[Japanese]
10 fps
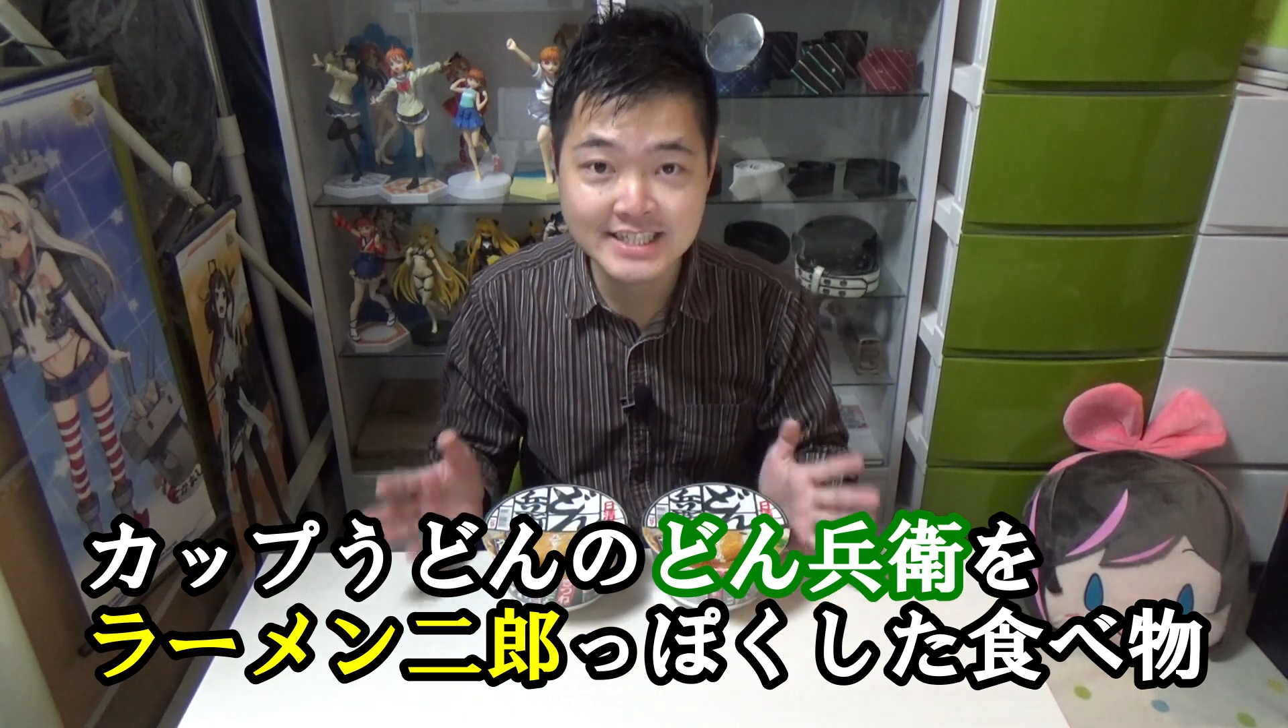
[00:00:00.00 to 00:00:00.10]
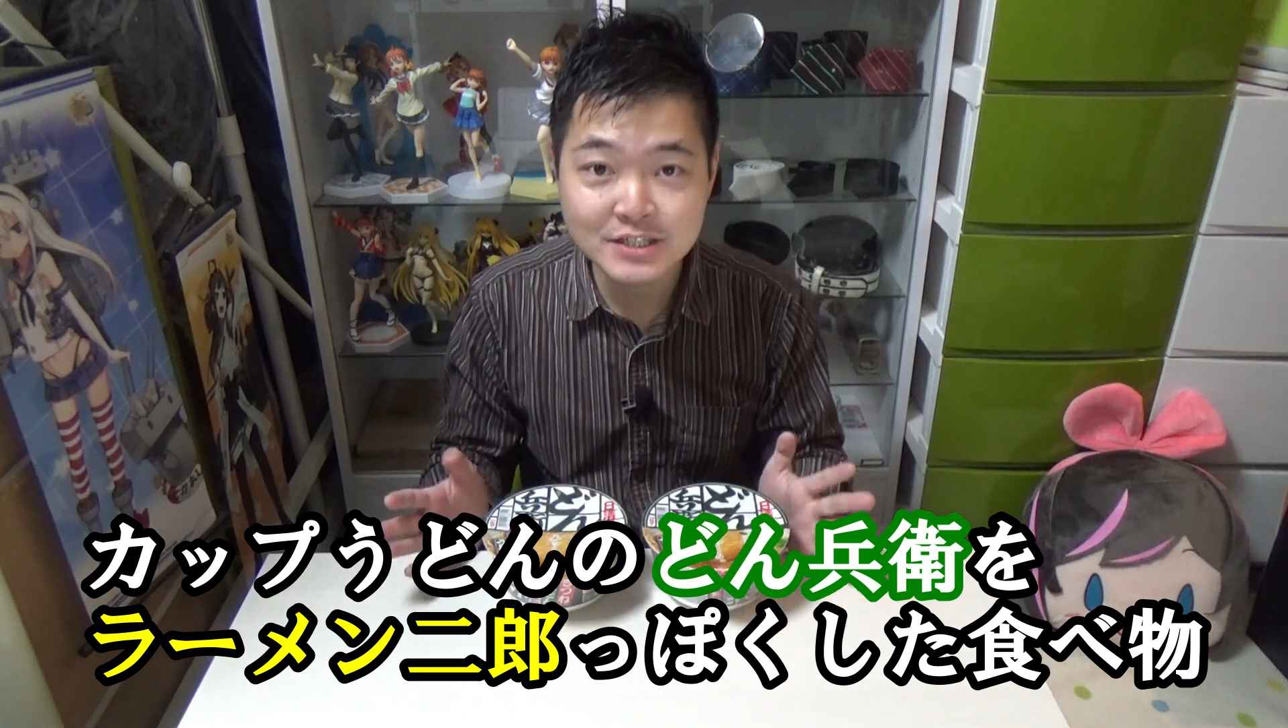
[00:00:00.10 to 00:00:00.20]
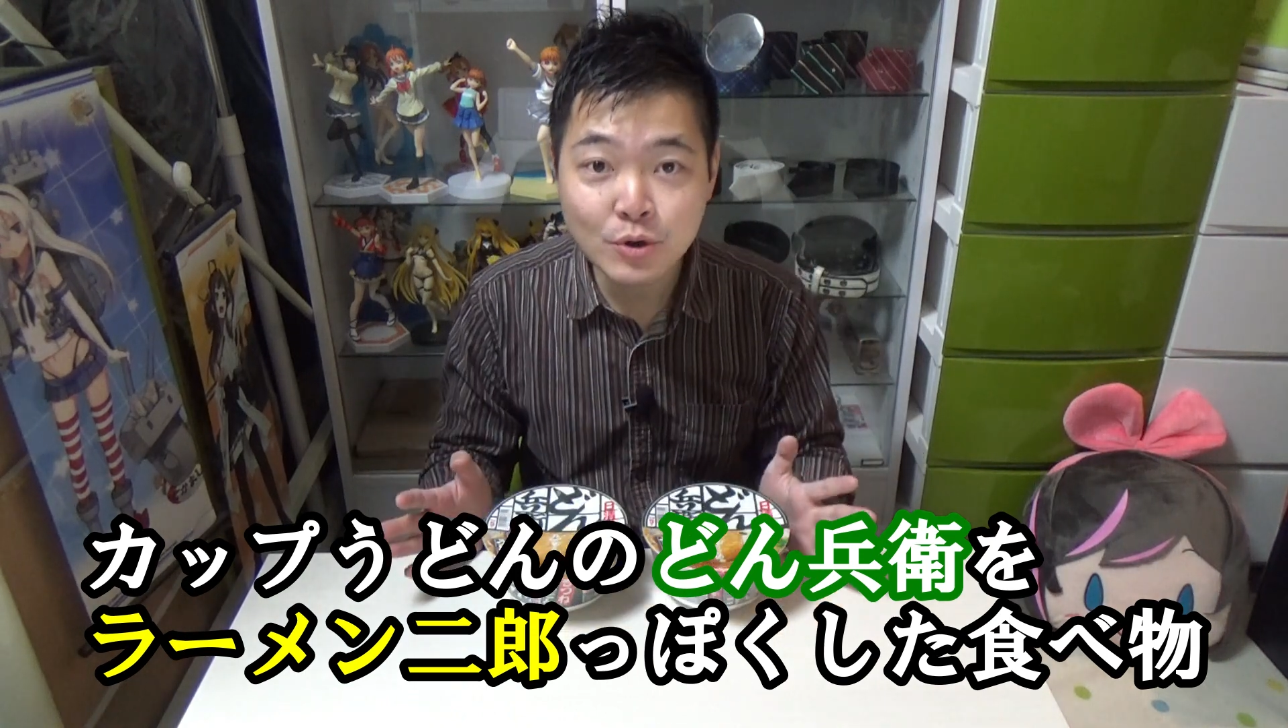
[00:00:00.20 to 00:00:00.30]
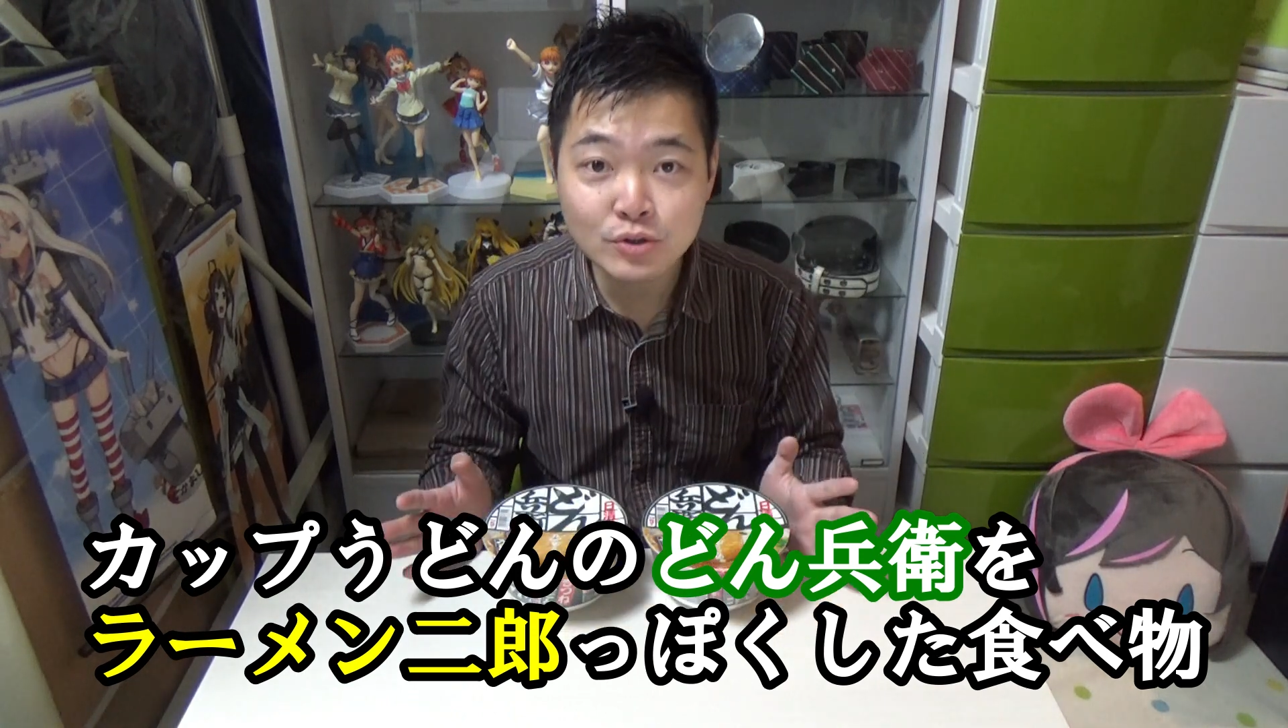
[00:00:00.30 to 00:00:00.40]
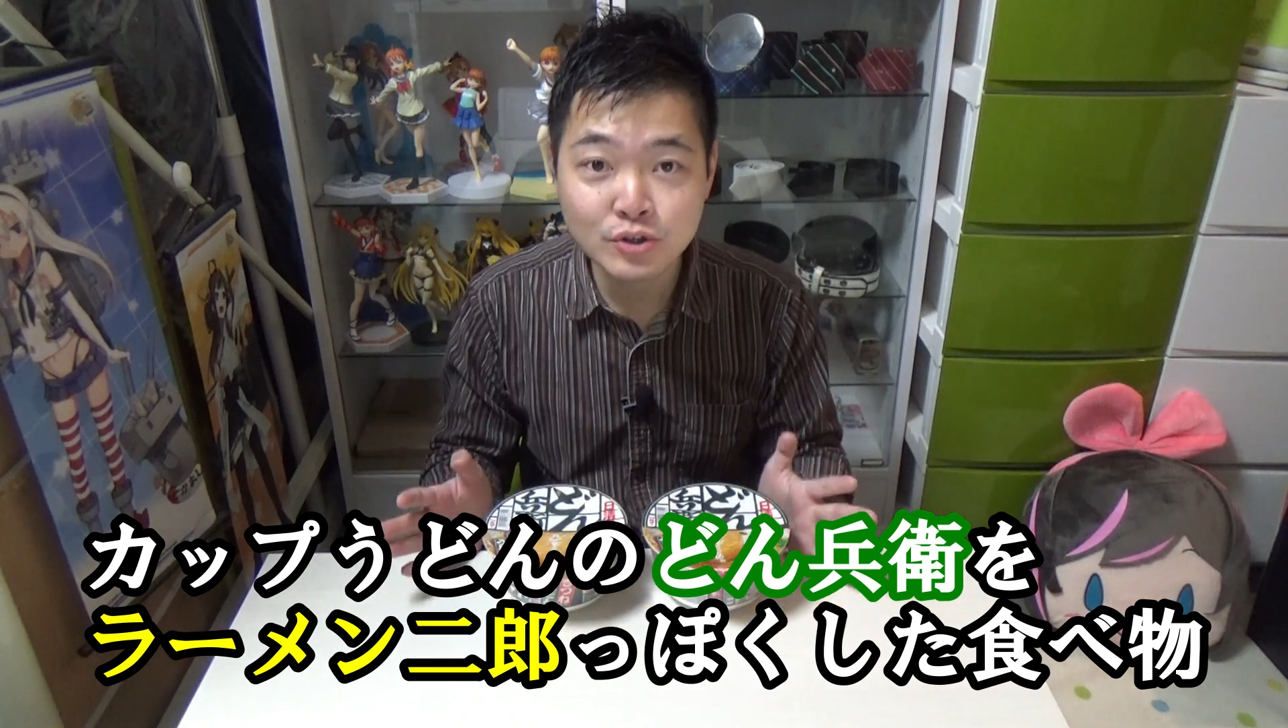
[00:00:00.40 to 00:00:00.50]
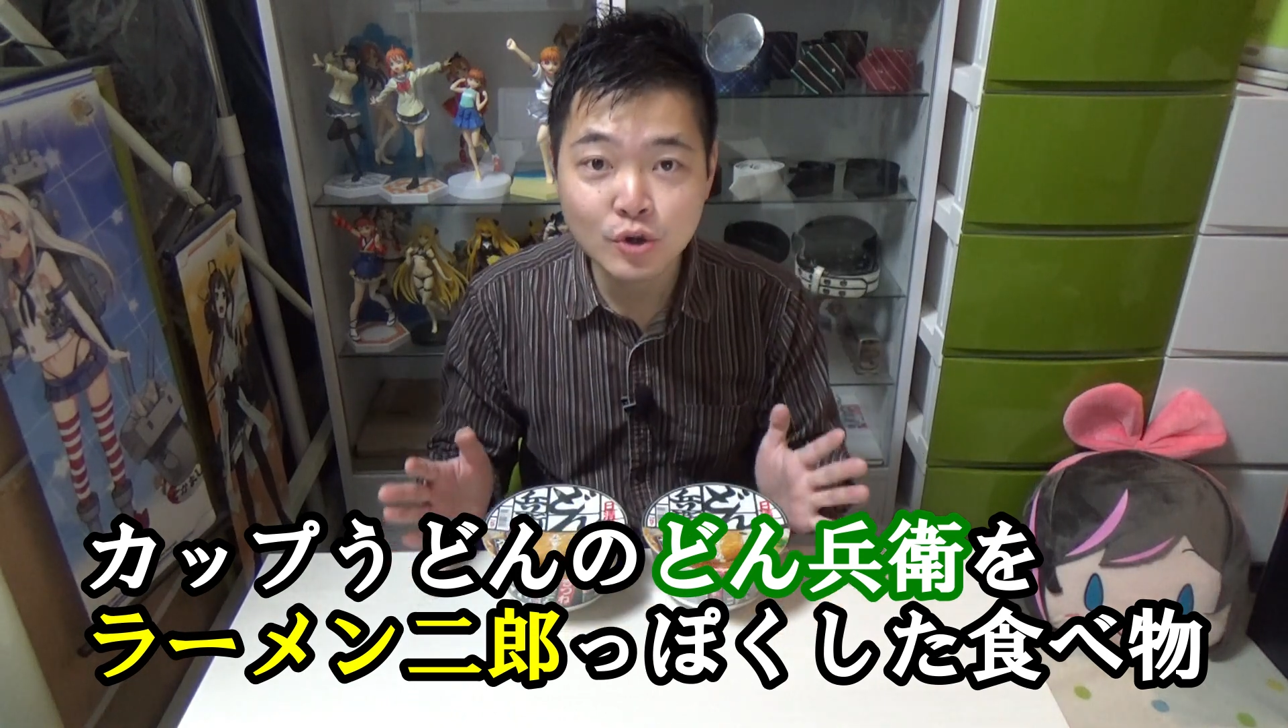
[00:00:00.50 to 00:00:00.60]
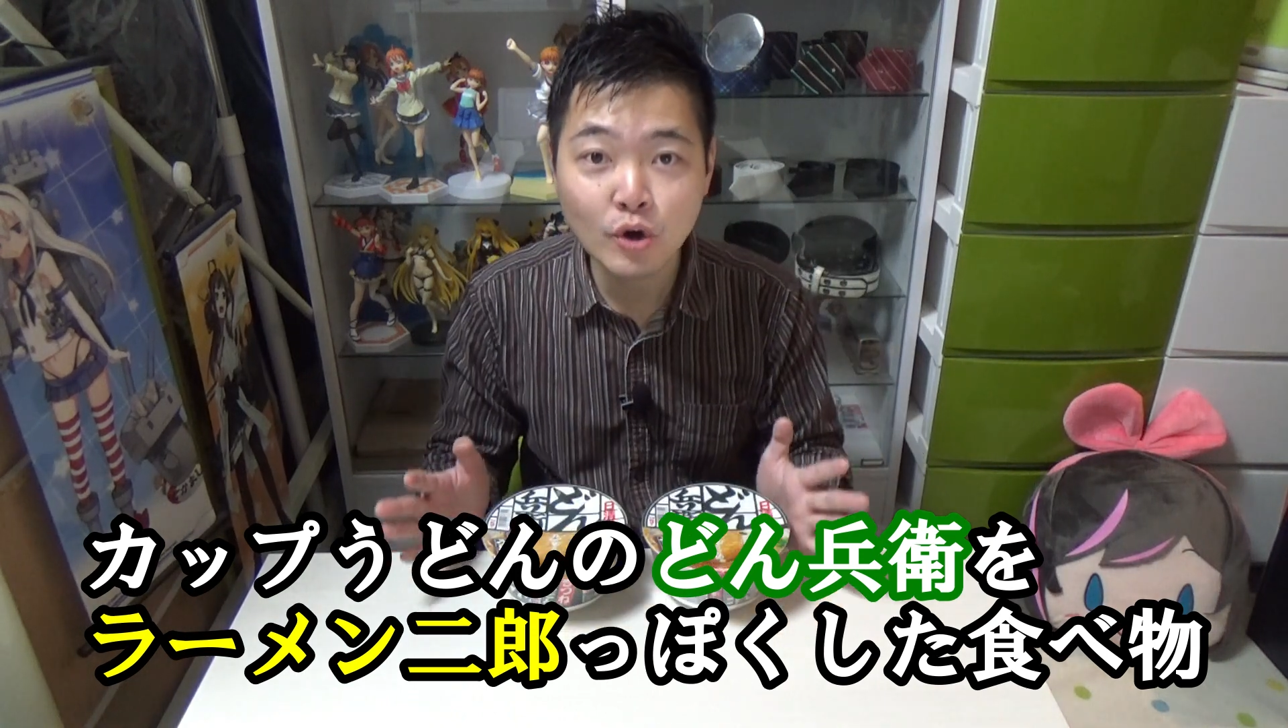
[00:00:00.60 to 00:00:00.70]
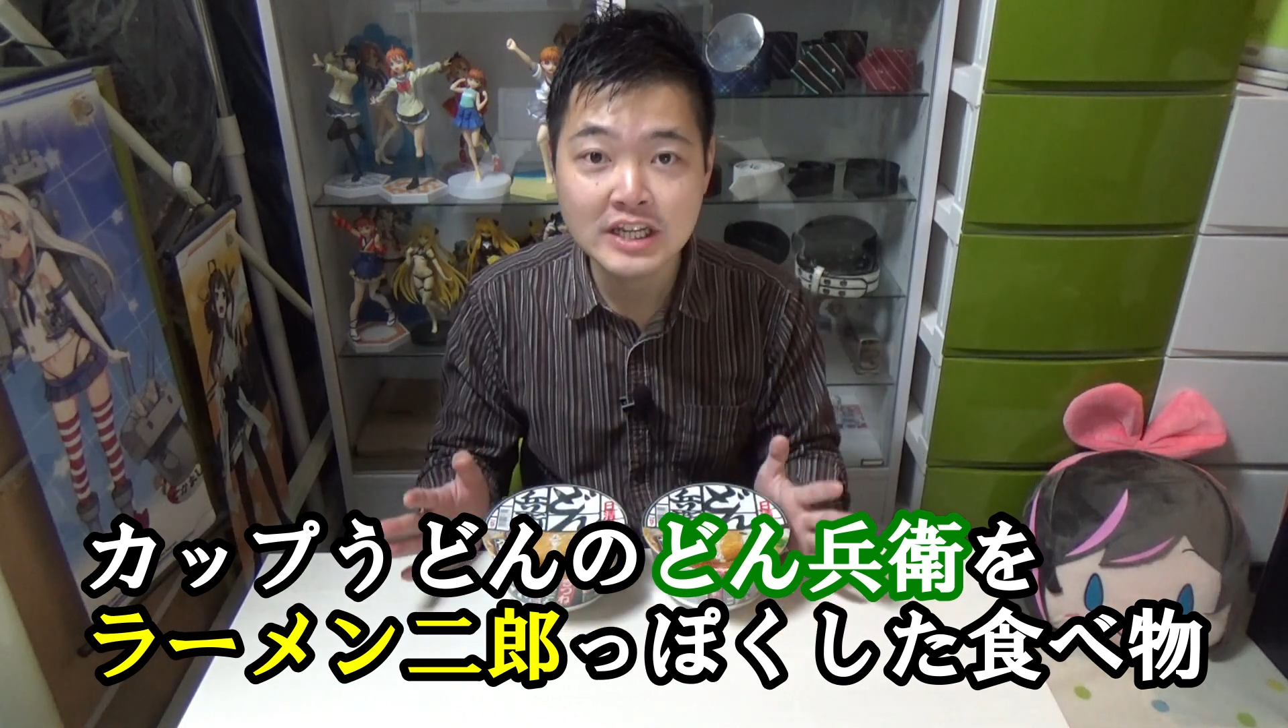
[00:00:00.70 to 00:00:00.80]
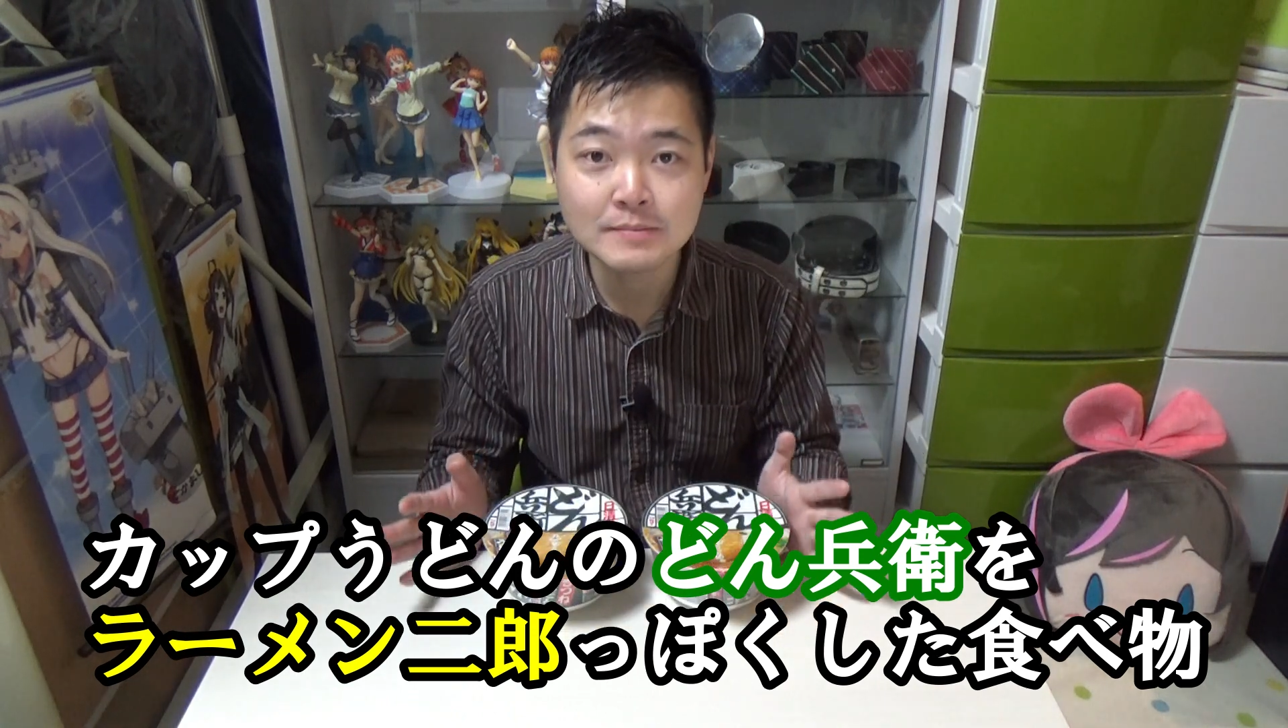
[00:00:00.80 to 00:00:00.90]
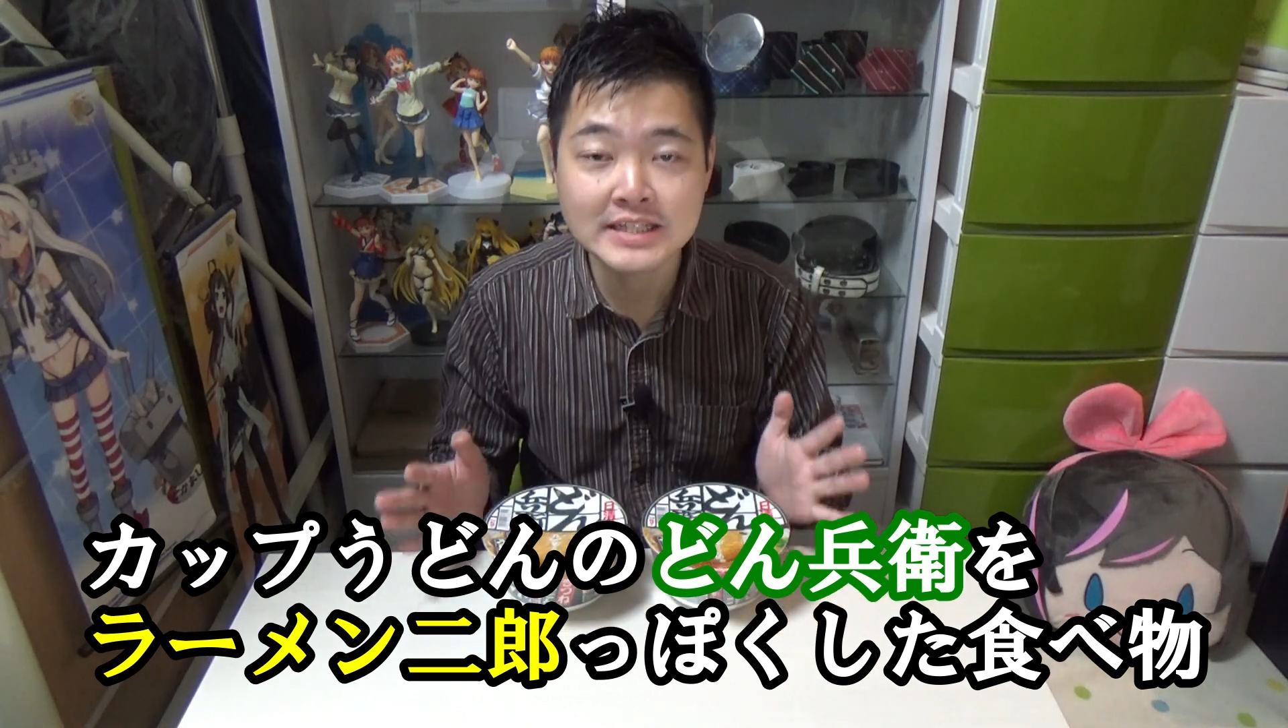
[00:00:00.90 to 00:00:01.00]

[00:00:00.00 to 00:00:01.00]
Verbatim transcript: 二郎のように